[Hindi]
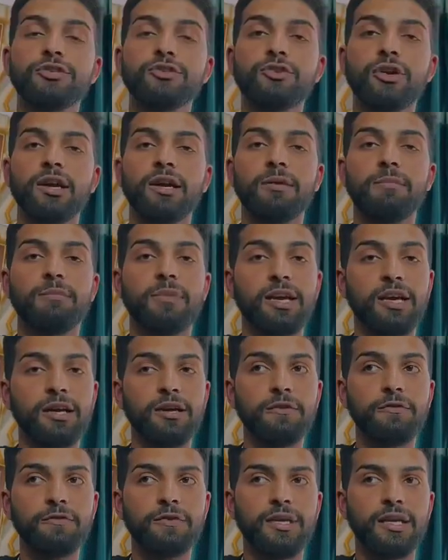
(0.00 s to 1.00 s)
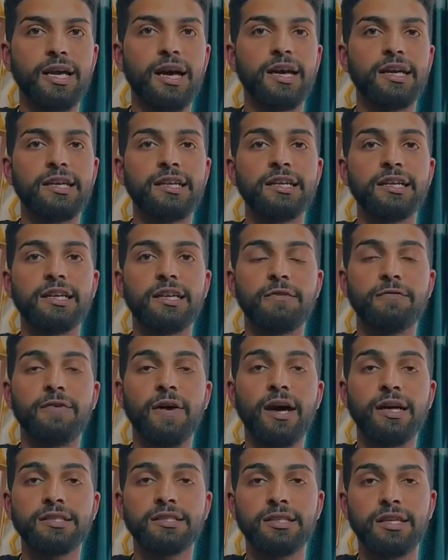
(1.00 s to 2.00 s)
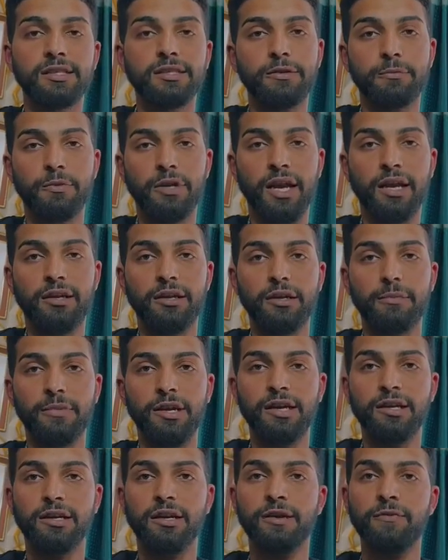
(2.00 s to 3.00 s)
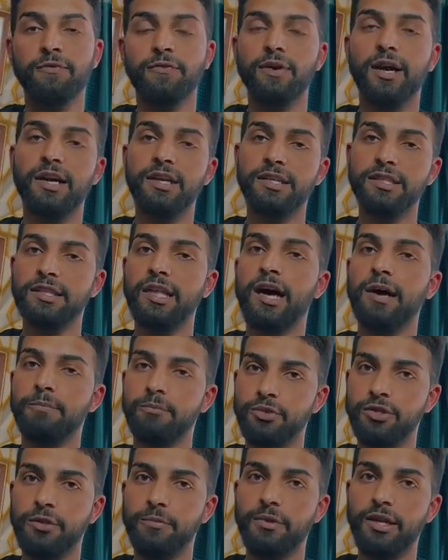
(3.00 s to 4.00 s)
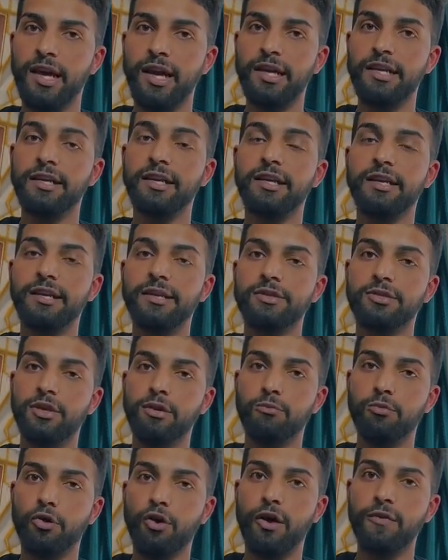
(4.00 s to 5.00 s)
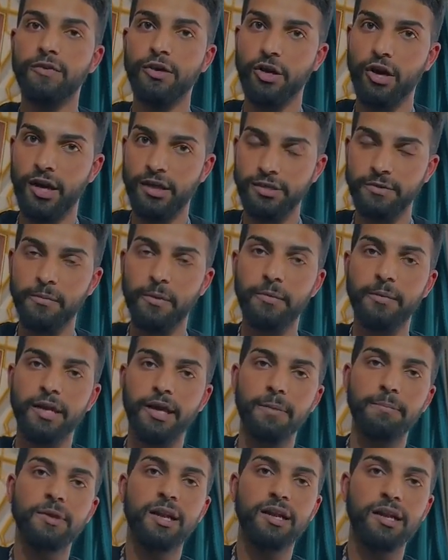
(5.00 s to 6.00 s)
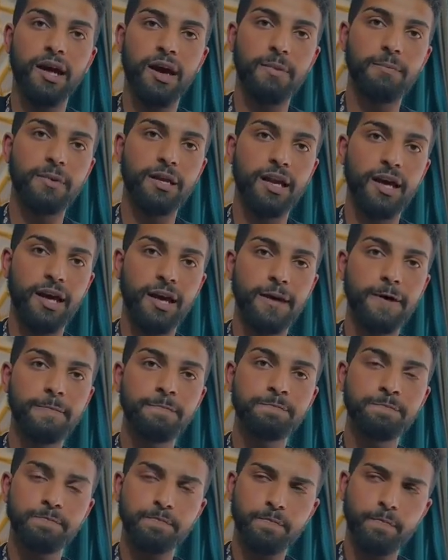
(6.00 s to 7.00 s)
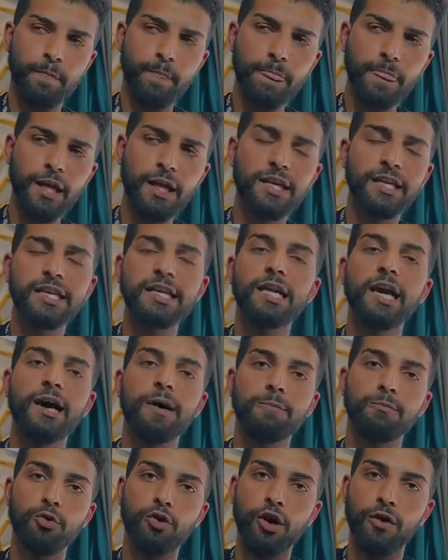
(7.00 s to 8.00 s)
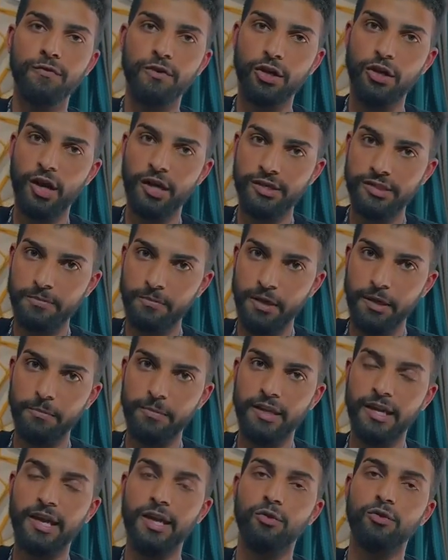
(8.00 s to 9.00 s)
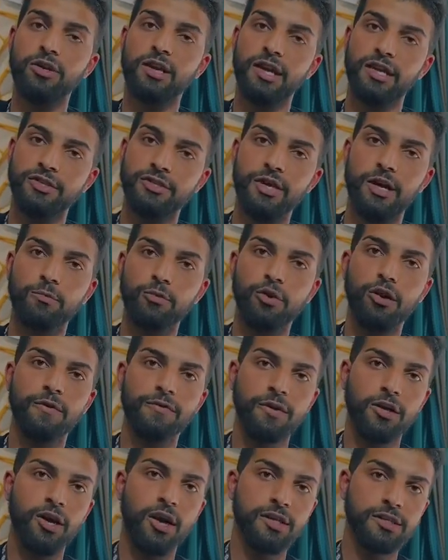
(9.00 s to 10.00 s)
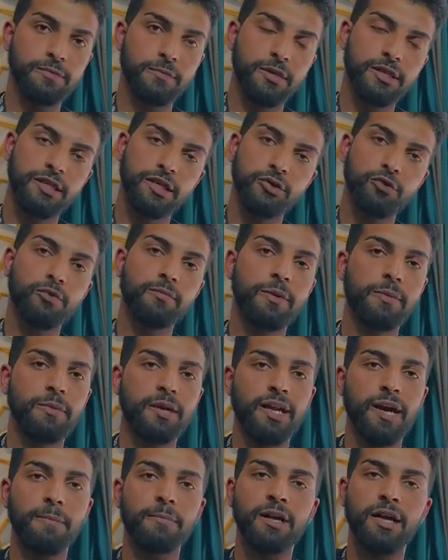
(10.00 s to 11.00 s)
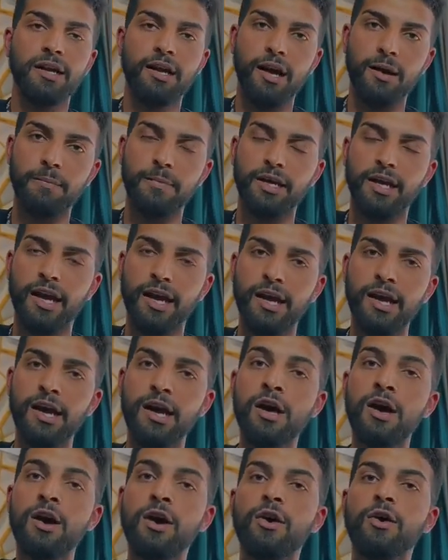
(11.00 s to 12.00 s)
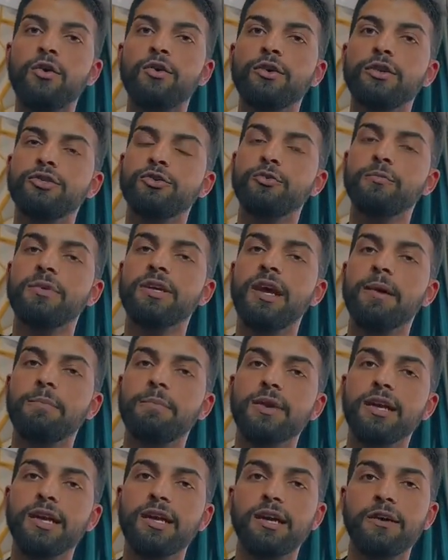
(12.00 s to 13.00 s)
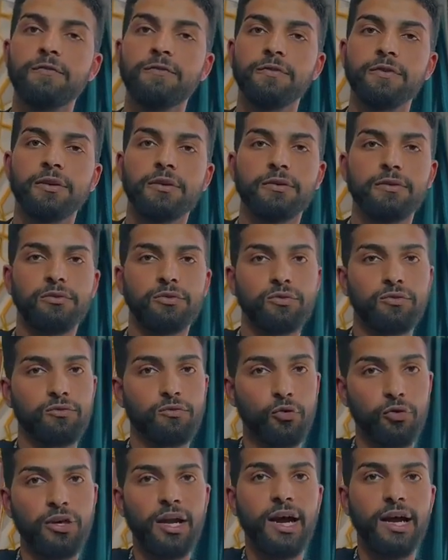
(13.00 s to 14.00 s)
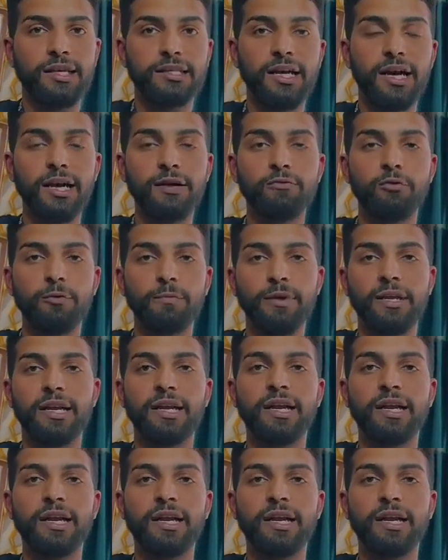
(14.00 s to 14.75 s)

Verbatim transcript: जो है मेकअप किया इंडियन फास्टेस्ट ब्राइडल मेकअप का खिताब मुझे मिला इंटरनेशनल बुक ऑफ रिकॉर्ड्स में मैंने अपना नाम बनाया इंडिया बुक ऑफ रिकॉर्ड्स में भी हैं और एशिया बुक ऑफ रिकॉर्ड्स में तीनों में मैंने अपना नाम बनाया और जो मेरा मेकअप वो रहा था वो मैंने